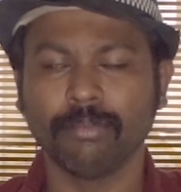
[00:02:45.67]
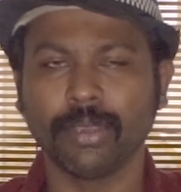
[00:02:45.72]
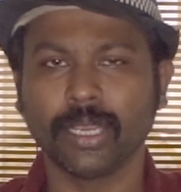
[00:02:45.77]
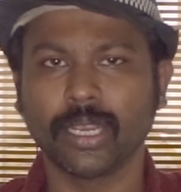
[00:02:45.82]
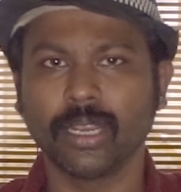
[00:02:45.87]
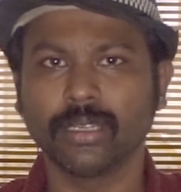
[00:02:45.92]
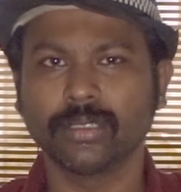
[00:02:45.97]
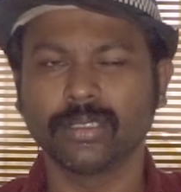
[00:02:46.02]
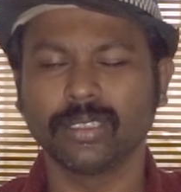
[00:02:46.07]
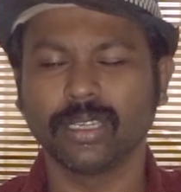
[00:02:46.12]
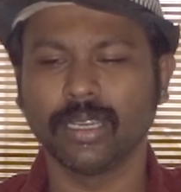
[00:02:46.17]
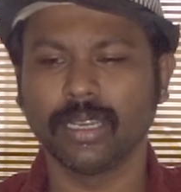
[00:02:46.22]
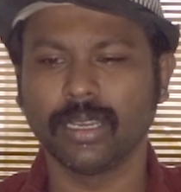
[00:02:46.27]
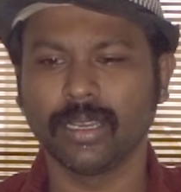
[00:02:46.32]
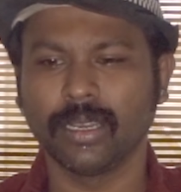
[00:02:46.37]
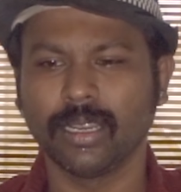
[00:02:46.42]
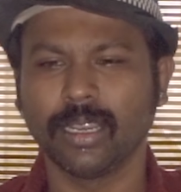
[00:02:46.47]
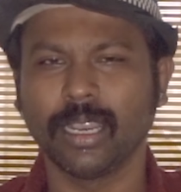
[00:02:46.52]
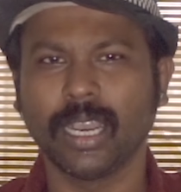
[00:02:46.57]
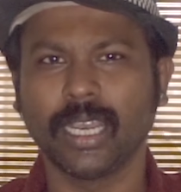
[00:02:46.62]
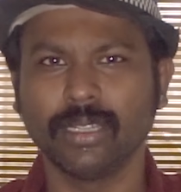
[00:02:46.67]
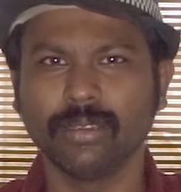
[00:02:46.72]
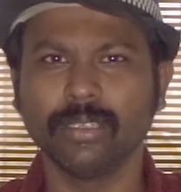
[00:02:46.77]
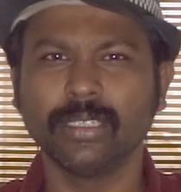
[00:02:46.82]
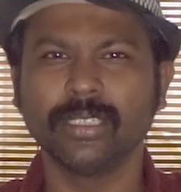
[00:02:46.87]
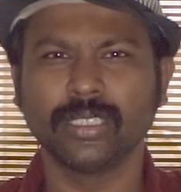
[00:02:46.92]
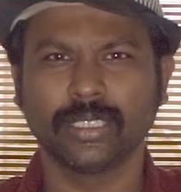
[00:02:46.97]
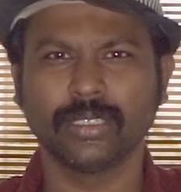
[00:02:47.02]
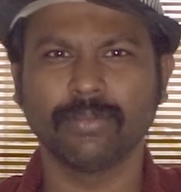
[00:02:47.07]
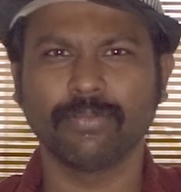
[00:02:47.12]
பிகாஸ் அது
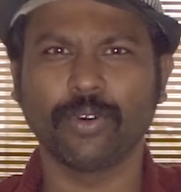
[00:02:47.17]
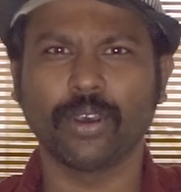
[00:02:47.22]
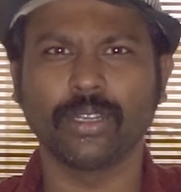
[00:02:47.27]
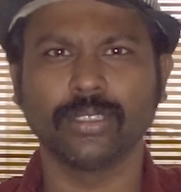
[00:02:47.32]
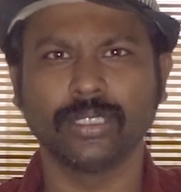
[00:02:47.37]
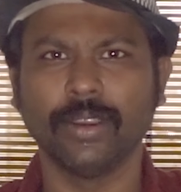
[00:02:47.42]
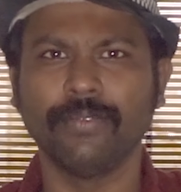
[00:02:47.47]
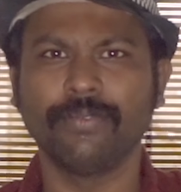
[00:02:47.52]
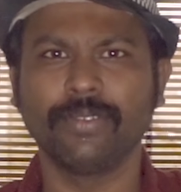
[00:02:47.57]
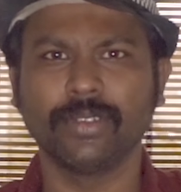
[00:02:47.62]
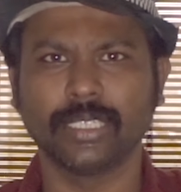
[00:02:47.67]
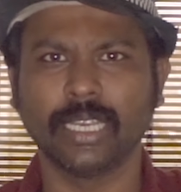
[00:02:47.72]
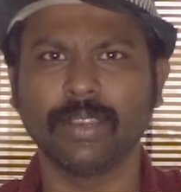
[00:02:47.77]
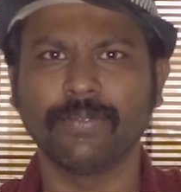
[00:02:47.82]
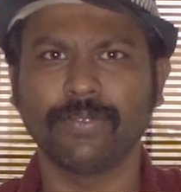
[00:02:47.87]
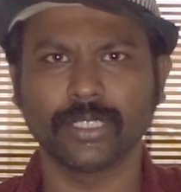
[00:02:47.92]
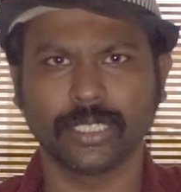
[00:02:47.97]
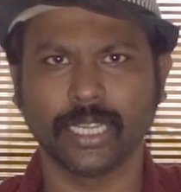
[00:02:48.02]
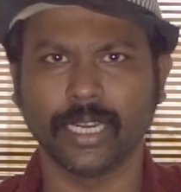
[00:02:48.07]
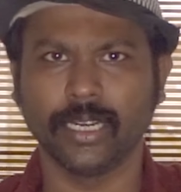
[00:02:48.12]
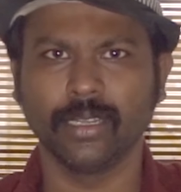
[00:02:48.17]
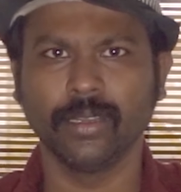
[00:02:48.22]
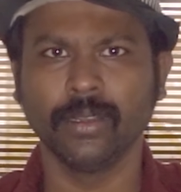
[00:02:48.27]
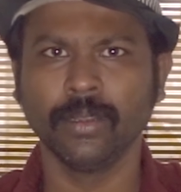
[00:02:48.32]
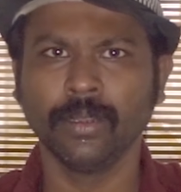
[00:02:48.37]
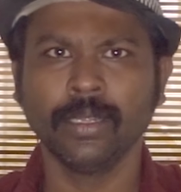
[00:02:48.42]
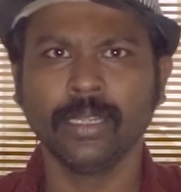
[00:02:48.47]
ஃபார் சேஃப்ட் சேஃபர் சைடு